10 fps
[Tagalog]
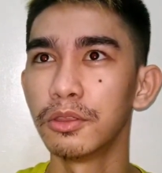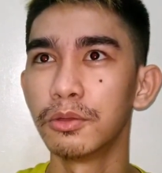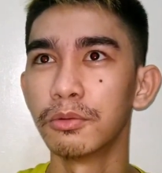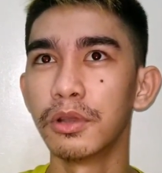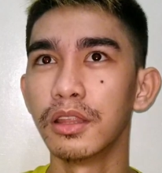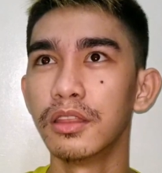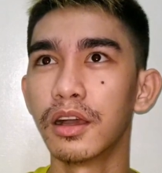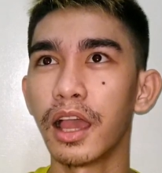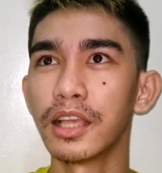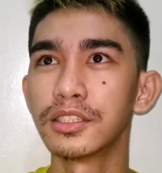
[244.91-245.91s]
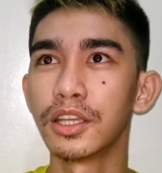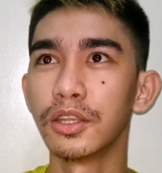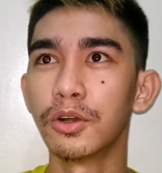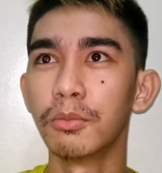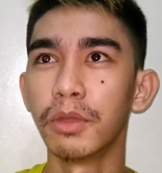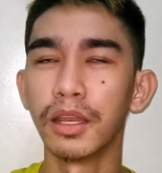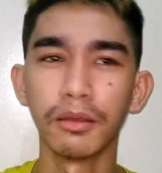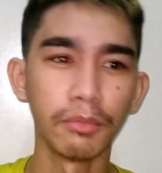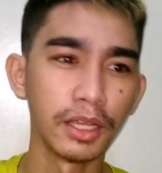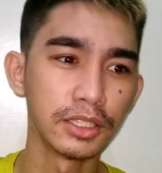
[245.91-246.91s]
tulad ng Eskinol may,
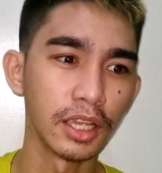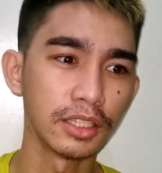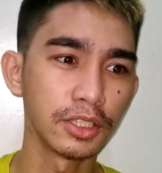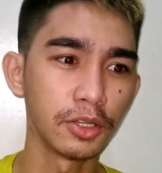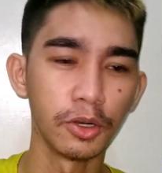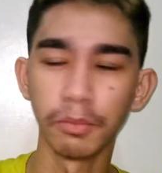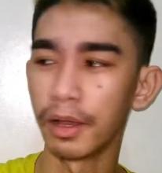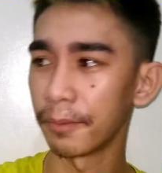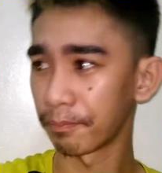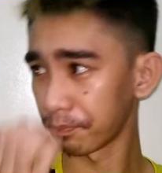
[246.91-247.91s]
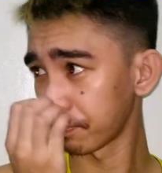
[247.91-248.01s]
may Eskinol ba?